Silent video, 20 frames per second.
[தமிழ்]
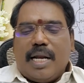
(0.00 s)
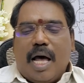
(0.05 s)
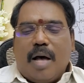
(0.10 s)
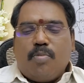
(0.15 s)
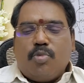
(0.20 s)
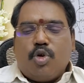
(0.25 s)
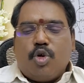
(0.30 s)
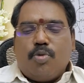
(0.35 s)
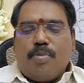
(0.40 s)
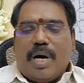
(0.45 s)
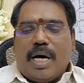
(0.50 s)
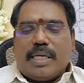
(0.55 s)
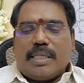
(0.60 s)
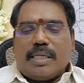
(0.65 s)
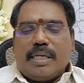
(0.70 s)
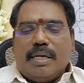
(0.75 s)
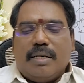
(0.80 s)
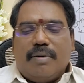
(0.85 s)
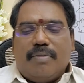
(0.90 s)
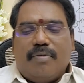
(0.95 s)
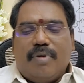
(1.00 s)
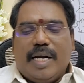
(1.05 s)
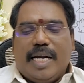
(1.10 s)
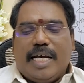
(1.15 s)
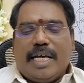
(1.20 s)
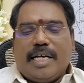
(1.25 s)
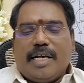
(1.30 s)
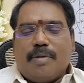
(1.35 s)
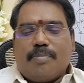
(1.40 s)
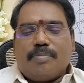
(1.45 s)
ராம்குமார்
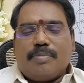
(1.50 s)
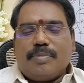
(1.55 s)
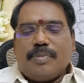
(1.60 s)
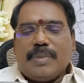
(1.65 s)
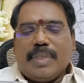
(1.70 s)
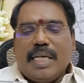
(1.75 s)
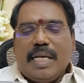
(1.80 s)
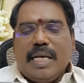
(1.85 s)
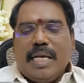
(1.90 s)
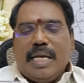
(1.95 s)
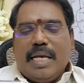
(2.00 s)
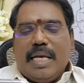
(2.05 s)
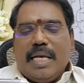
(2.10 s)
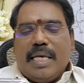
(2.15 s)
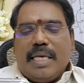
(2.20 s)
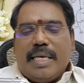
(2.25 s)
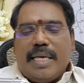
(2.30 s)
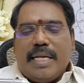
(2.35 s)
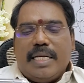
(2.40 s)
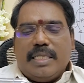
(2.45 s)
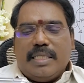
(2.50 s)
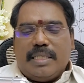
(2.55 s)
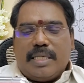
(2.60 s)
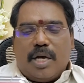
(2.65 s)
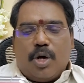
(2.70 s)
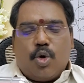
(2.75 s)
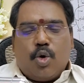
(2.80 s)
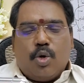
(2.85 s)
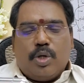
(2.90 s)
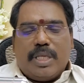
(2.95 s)
வணக்கம் என்
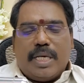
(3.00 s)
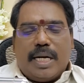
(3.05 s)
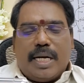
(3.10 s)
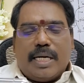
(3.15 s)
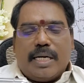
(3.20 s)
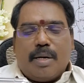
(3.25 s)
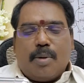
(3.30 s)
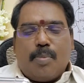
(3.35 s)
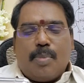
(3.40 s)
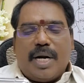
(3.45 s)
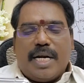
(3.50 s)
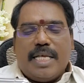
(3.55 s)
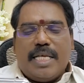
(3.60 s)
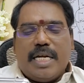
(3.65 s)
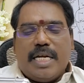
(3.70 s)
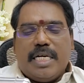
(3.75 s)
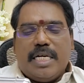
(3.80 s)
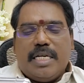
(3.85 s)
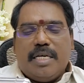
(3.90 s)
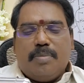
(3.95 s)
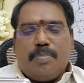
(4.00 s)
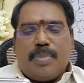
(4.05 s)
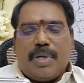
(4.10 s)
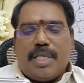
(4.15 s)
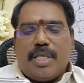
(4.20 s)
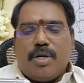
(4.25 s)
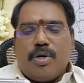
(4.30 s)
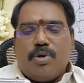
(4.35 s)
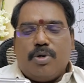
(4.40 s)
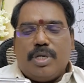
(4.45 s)
சகோதரன் பனிரெண்டு
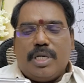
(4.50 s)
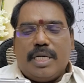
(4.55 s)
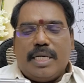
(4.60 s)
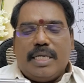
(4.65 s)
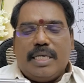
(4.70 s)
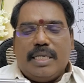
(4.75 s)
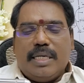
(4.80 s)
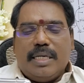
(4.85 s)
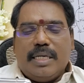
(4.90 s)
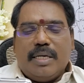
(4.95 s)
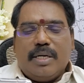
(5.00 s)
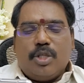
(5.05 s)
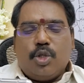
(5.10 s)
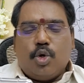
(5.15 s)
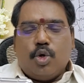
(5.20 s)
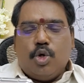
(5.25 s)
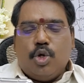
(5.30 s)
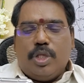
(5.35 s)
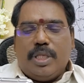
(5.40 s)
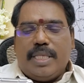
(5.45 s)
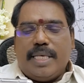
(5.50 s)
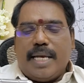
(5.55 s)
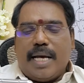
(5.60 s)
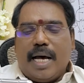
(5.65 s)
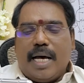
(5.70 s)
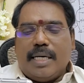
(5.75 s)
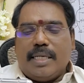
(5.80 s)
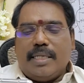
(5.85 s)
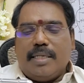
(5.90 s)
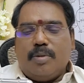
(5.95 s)
பதினொன்று தொண்ணூற்றி
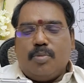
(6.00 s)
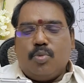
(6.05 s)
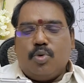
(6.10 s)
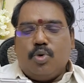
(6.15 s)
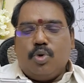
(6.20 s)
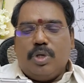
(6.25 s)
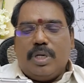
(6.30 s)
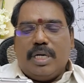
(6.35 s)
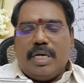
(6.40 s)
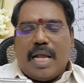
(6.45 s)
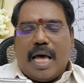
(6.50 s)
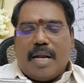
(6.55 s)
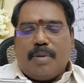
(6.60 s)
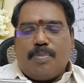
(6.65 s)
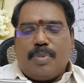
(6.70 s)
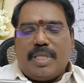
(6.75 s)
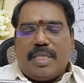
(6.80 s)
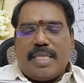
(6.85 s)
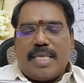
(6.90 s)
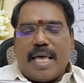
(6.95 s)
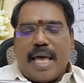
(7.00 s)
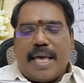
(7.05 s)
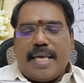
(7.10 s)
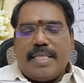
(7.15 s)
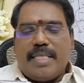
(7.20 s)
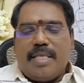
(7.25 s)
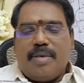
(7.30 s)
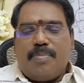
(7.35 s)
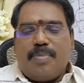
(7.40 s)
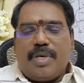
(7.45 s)
ஆறு மூன்று நாற்பத்தி
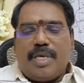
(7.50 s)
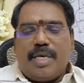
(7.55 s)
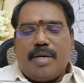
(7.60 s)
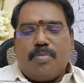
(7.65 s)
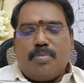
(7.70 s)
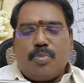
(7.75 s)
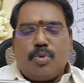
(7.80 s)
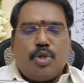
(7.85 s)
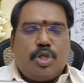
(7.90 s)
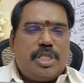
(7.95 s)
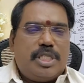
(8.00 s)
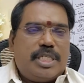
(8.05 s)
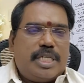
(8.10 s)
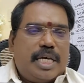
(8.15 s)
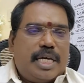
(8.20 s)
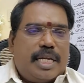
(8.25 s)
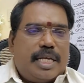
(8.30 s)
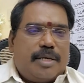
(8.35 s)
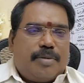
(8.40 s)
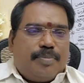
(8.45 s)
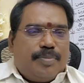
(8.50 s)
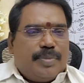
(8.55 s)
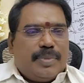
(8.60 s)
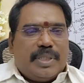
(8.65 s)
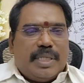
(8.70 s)
ஐந்து பிஎம் புதுச்சேரி